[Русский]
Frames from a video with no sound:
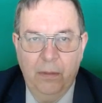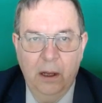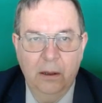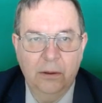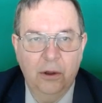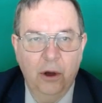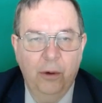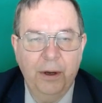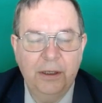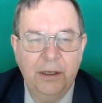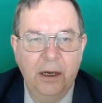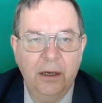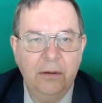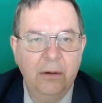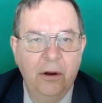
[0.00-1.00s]
Добрый
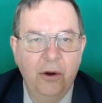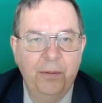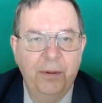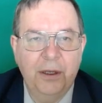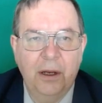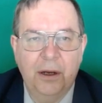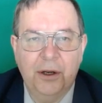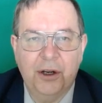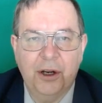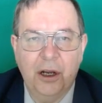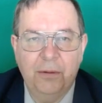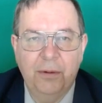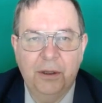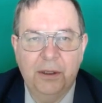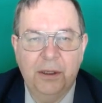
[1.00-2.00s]
день, любители
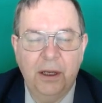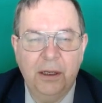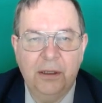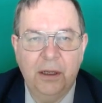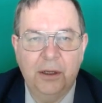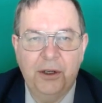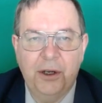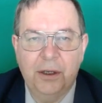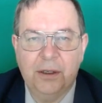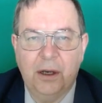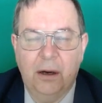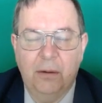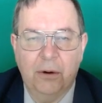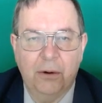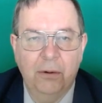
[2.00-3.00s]
шахмат, здесь на
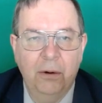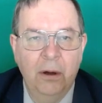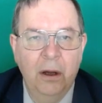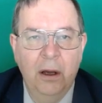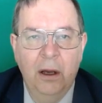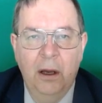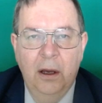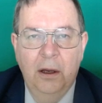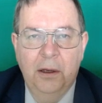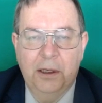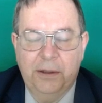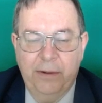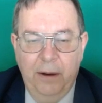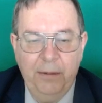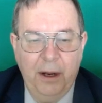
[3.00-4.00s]
Ческом.ру. С
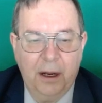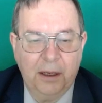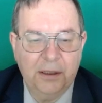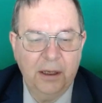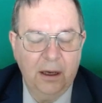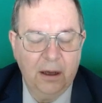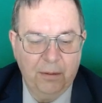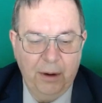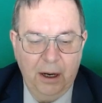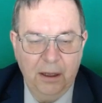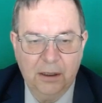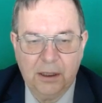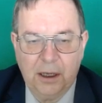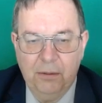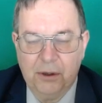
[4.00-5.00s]
вами Алексей
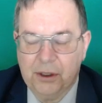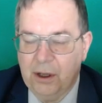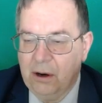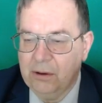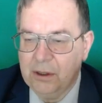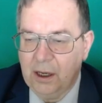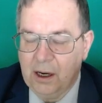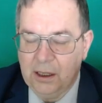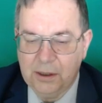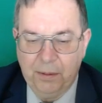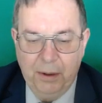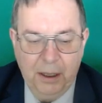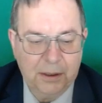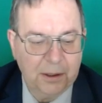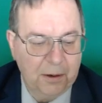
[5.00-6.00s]
Ермолинский, международный
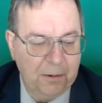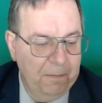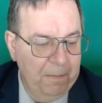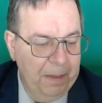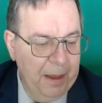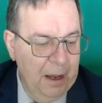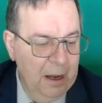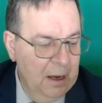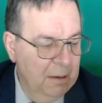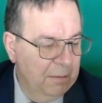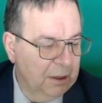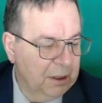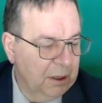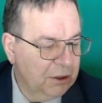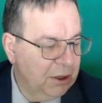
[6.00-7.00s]
гроссмейстер.
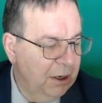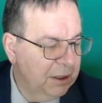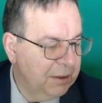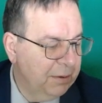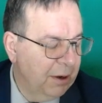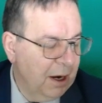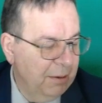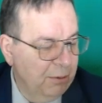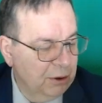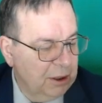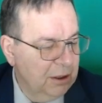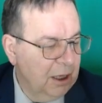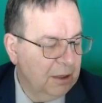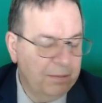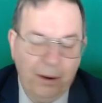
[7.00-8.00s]
Продолжаю свою работу
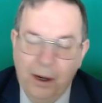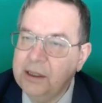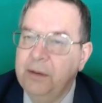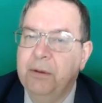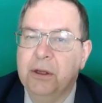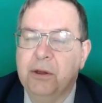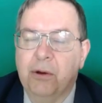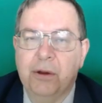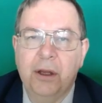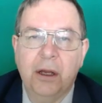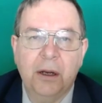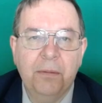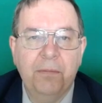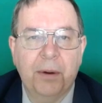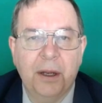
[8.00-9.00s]
над партиями
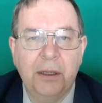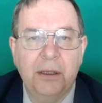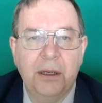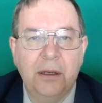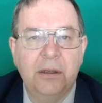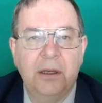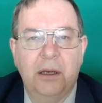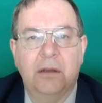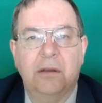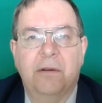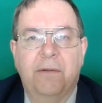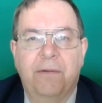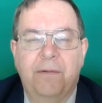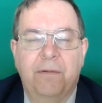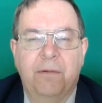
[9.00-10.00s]
турнира
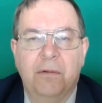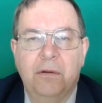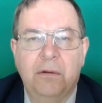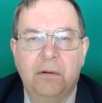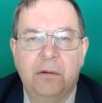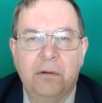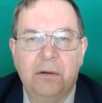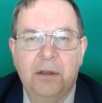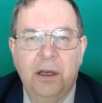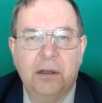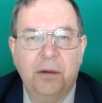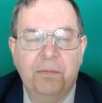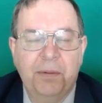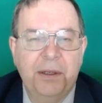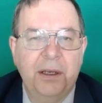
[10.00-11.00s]
претендентов. Вот
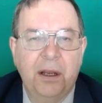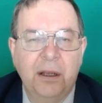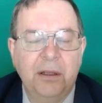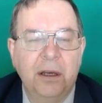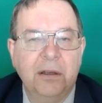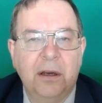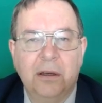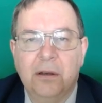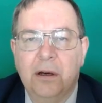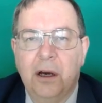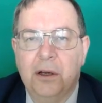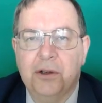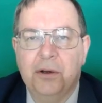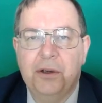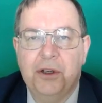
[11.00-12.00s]
где-то посерединке
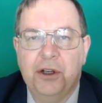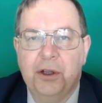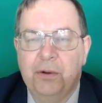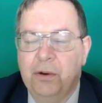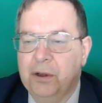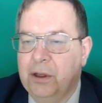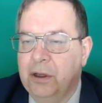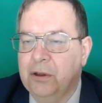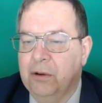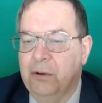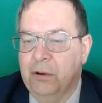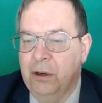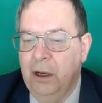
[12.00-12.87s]
нахожусь, четвертый тур.